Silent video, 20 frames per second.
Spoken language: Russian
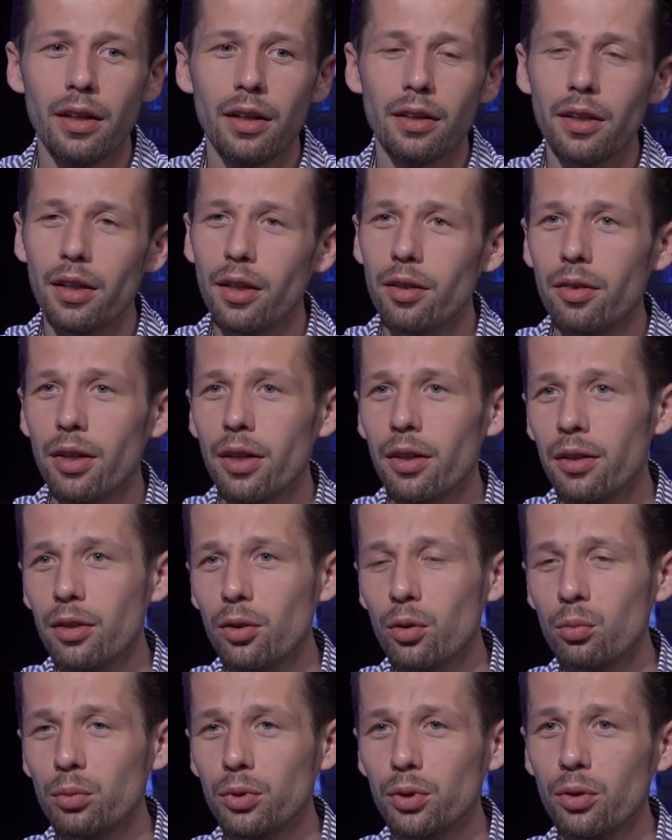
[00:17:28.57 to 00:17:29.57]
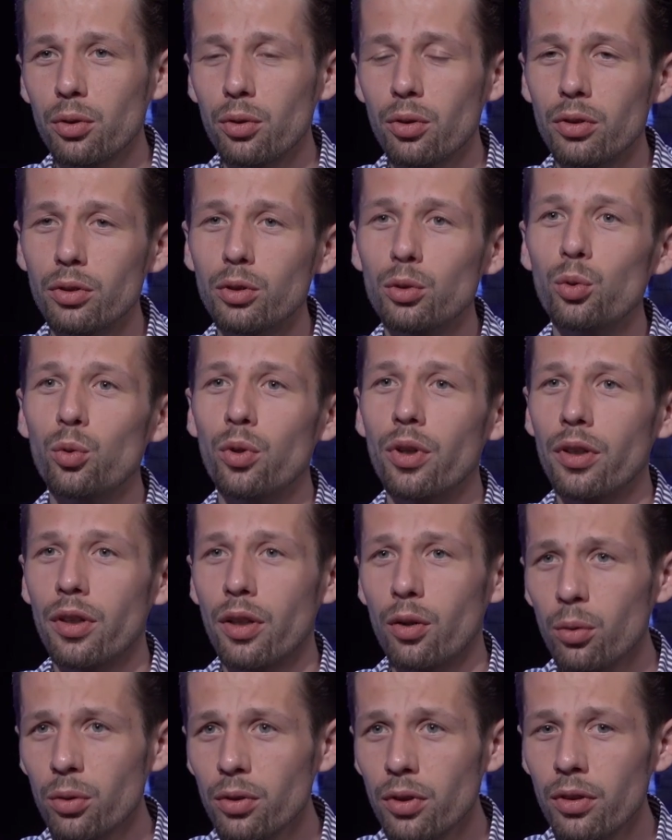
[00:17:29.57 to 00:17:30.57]
Не говоря о том, что слуги
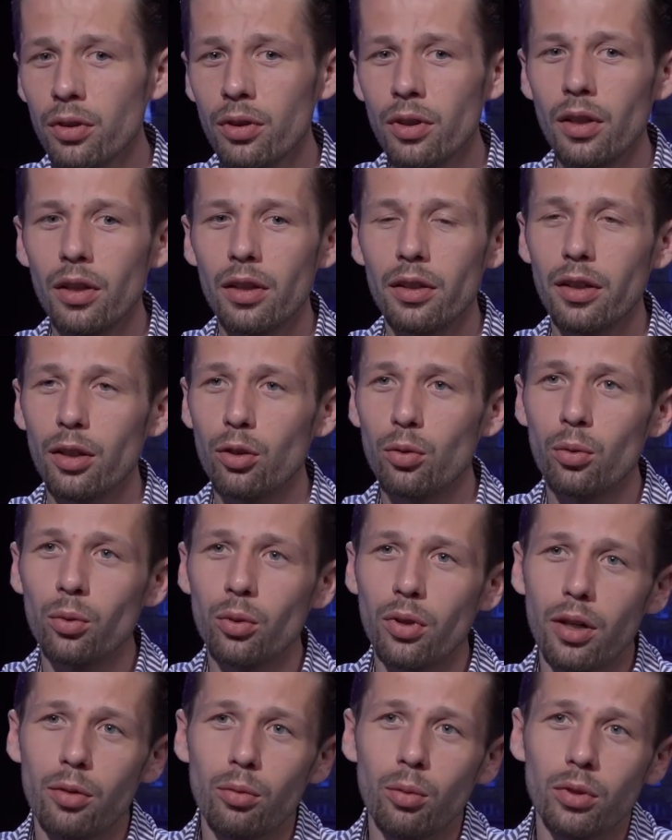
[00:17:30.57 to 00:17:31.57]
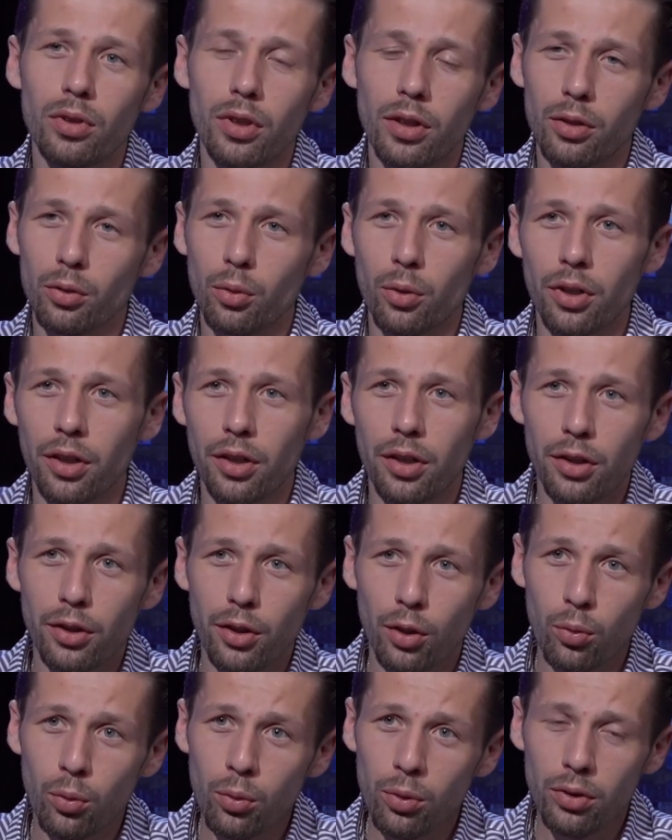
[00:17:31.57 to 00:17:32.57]
народа найдут кого-то, кто их
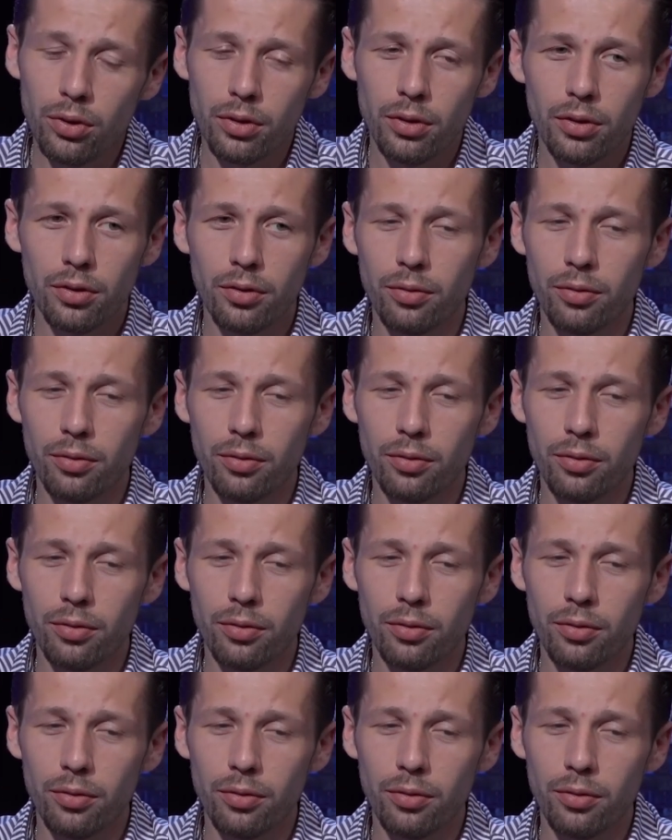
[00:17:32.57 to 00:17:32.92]
критикует,